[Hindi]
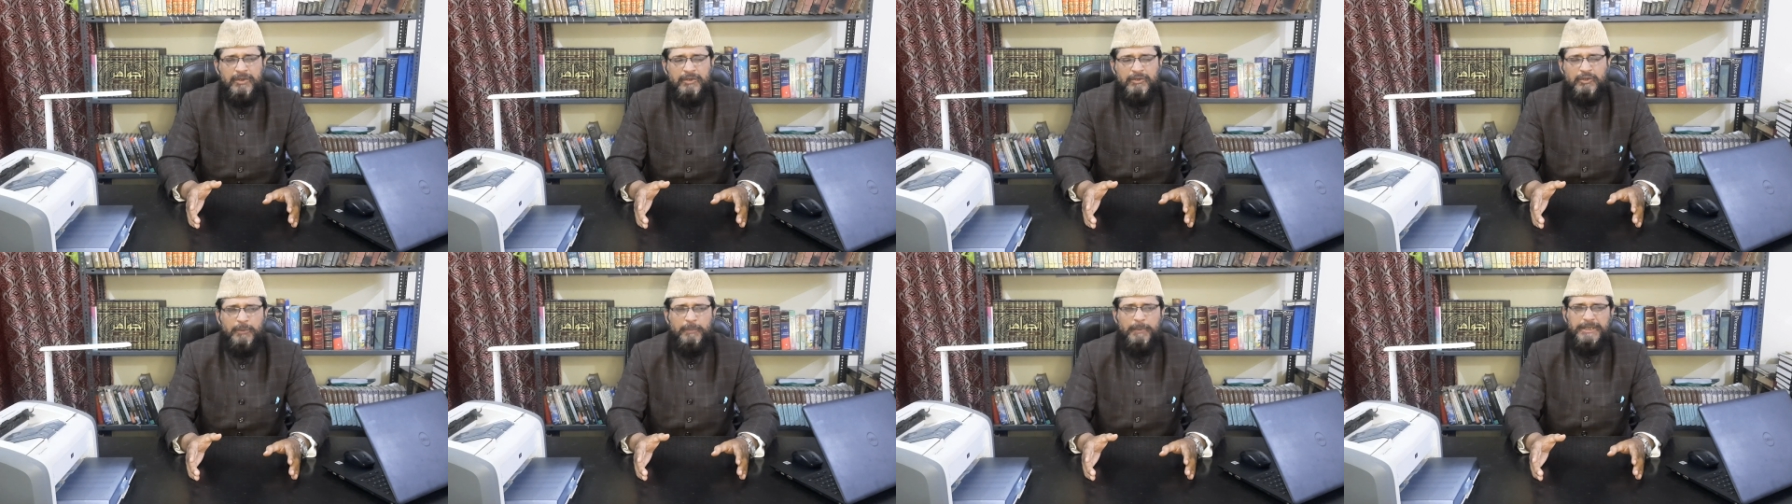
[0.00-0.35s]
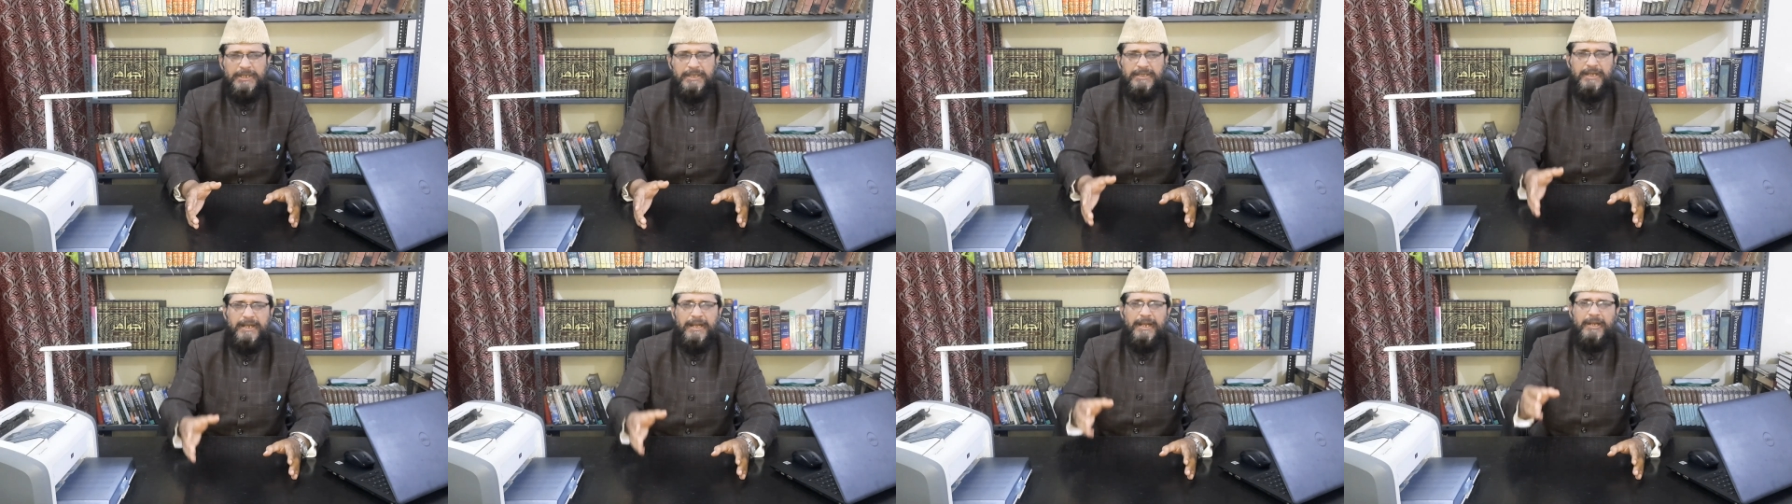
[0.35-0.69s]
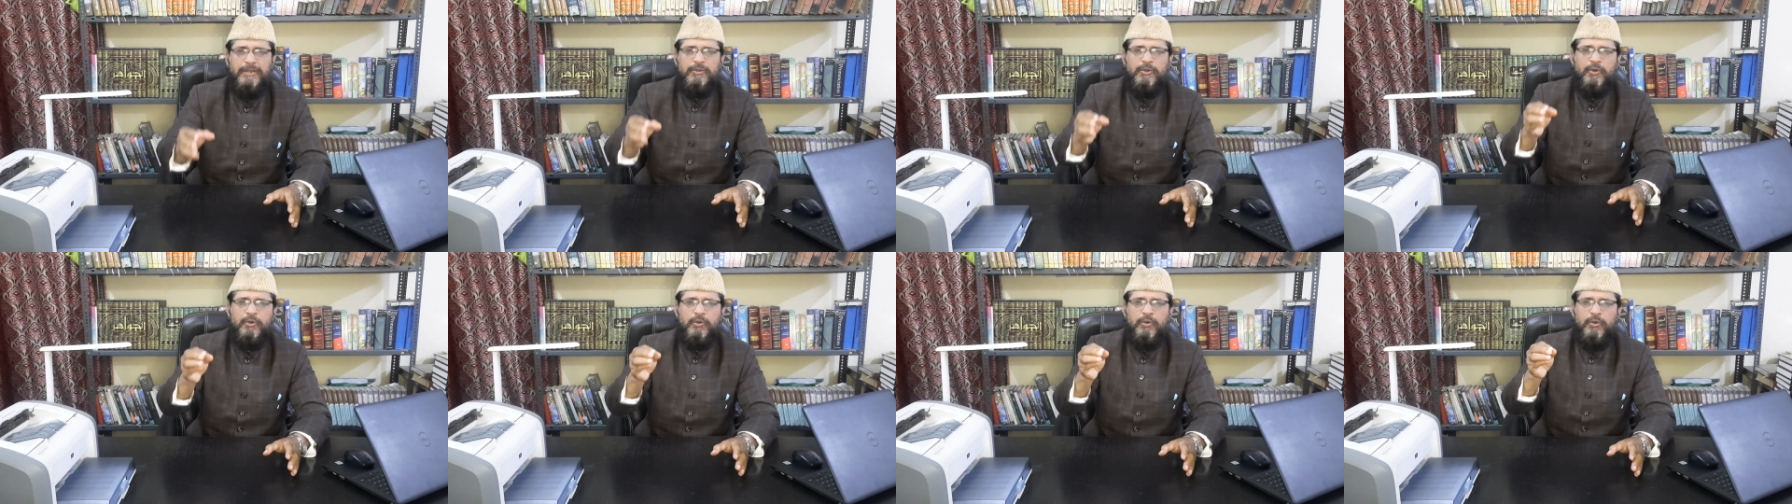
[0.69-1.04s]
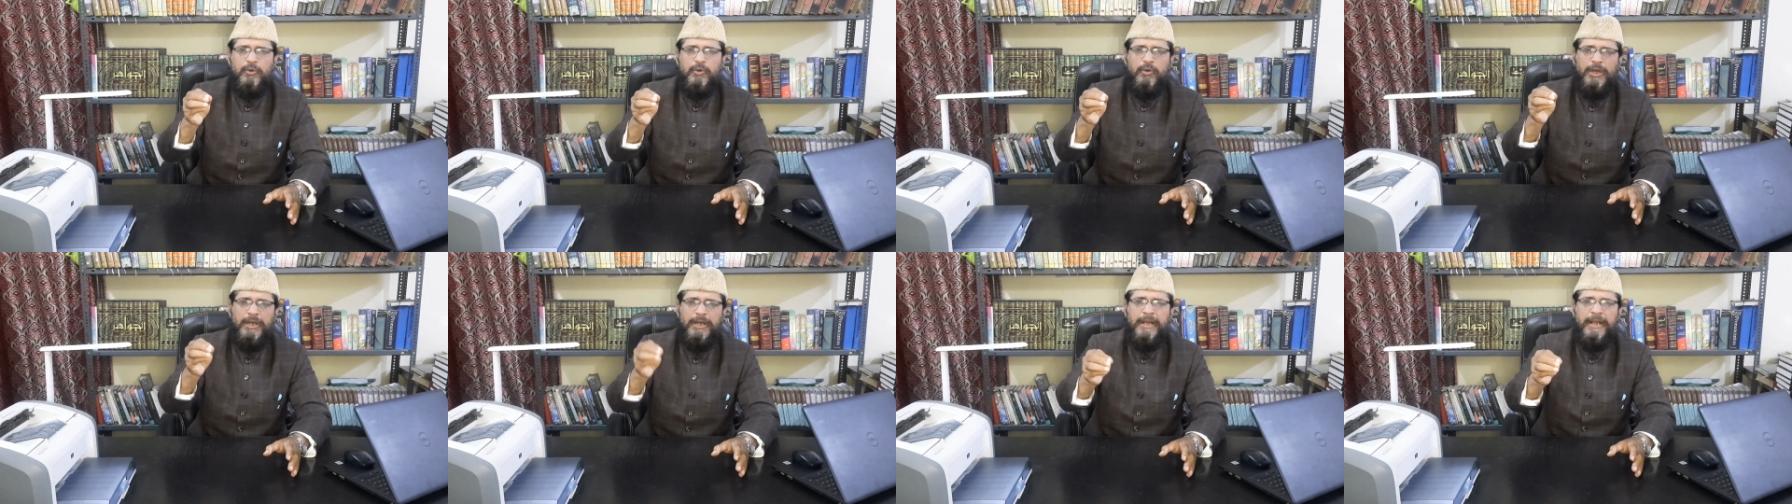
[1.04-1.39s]
तो पता चला कि जो
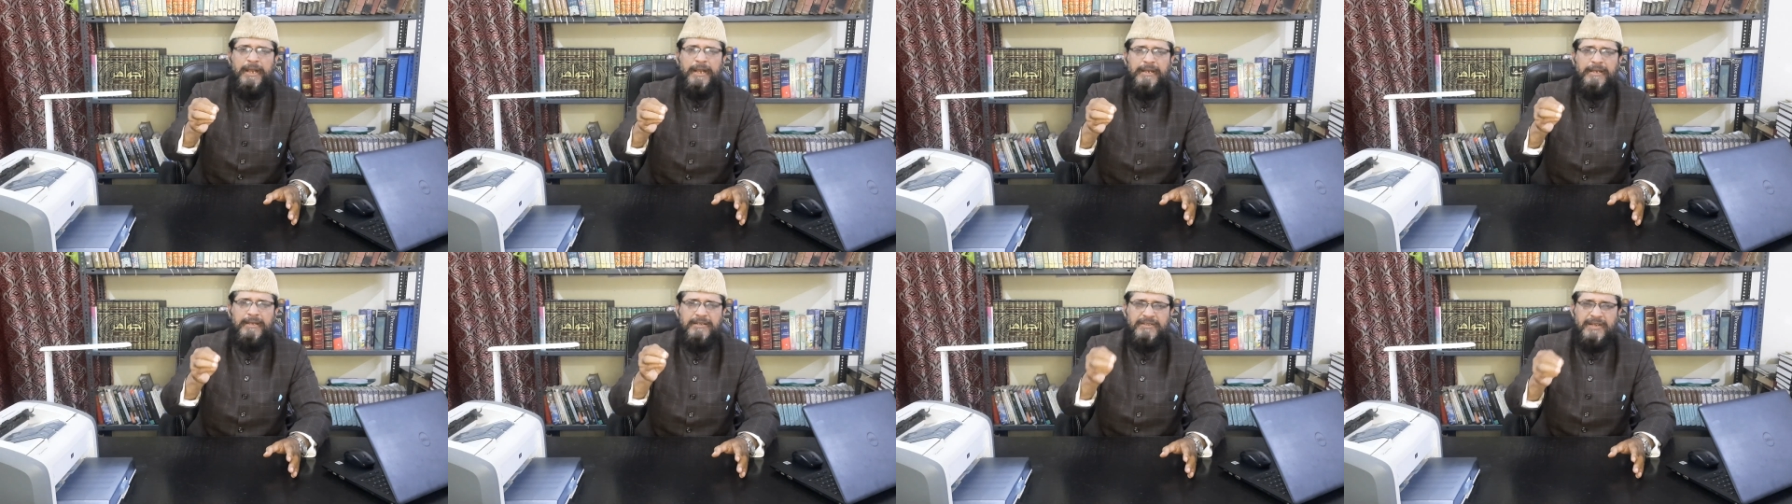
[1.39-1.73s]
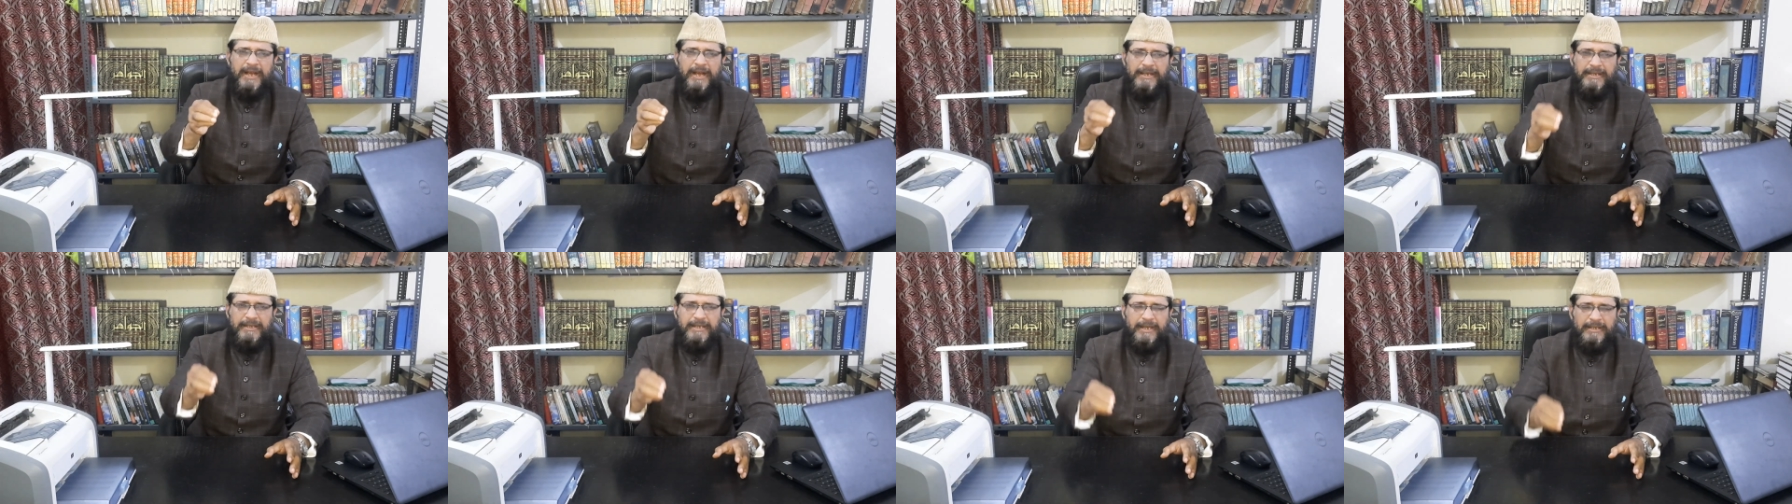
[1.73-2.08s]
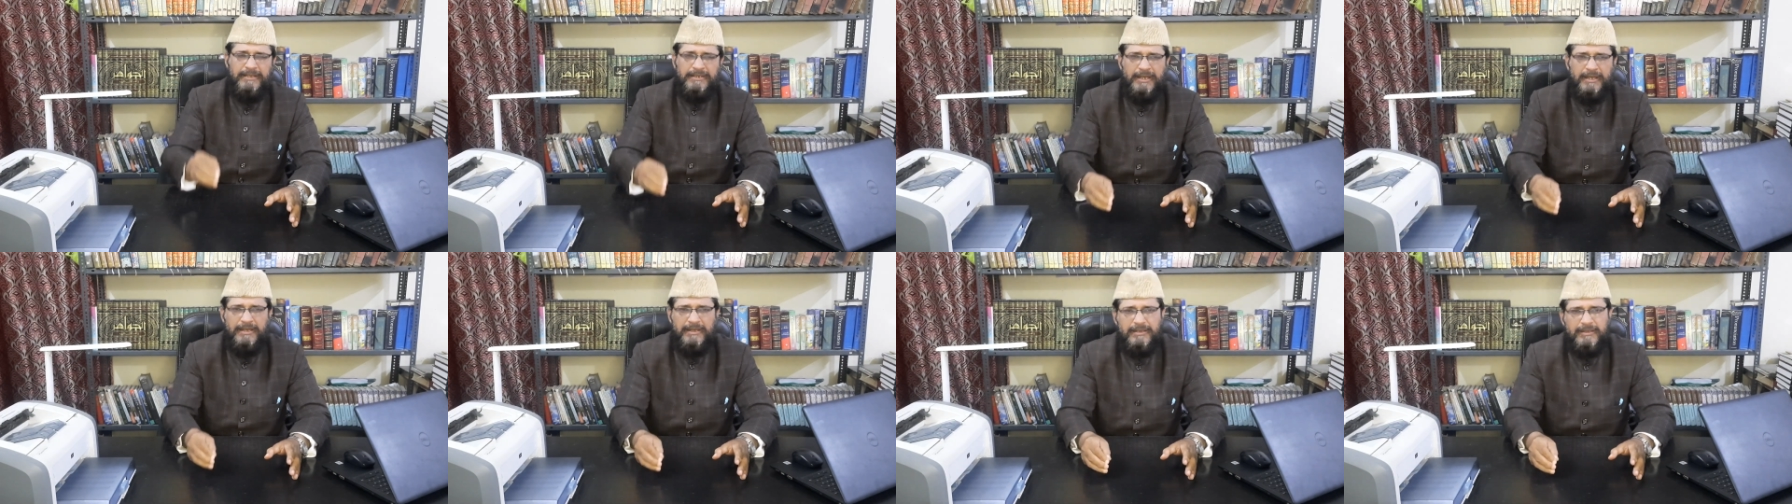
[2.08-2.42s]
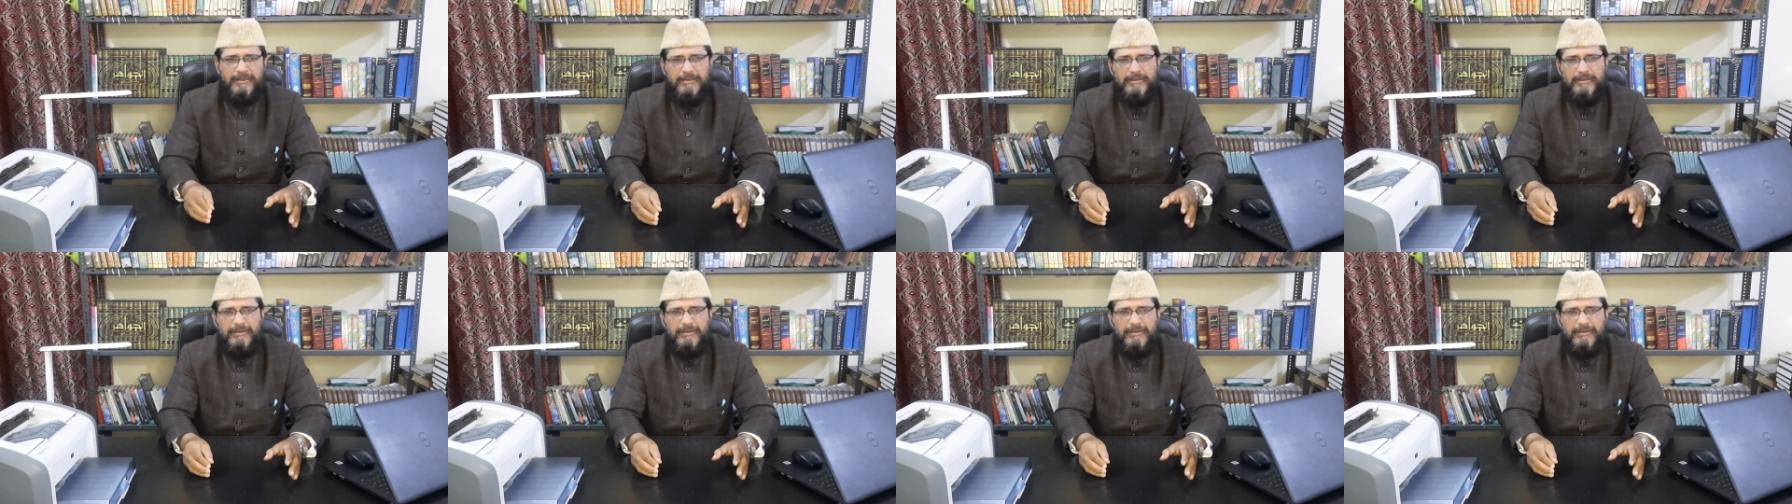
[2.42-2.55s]
रूह है इंसान के अंदर